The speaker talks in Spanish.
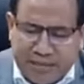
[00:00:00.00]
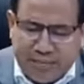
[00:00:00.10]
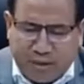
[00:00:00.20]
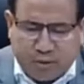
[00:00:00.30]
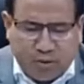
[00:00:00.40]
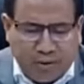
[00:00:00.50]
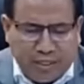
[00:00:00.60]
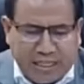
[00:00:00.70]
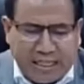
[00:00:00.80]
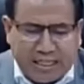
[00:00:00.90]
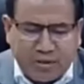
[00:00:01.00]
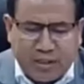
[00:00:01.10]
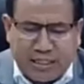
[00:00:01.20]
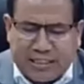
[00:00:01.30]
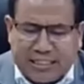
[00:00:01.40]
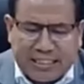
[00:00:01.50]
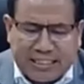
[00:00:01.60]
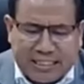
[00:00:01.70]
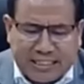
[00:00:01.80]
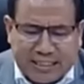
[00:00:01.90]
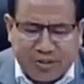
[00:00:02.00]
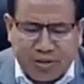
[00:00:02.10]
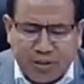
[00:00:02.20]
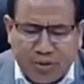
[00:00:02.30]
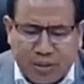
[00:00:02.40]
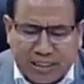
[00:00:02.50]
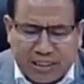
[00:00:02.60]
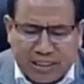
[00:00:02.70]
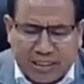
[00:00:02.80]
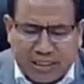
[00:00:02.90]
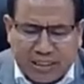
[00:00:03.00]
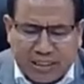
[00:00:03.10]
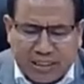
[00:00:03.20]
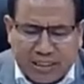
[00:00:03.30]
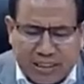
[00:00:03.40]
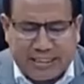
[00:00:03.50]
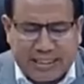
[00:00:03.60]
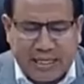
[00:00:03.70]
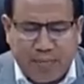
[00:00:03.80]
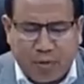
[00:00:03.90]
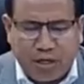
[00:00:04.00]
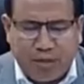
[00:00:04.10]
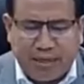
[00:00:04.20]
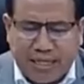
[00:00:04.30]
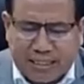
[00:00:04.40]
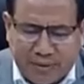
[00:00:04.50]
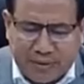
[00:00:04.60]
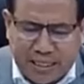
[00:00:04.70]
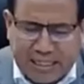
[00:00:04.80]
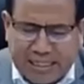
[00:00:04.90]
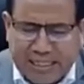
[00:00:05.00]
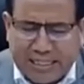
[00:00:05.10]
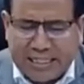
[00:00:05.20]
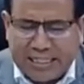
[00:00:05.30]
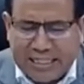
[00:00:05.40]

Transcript: Sin embargo, en caso de la asistencia de gestión educativa descentralizada programen actividades que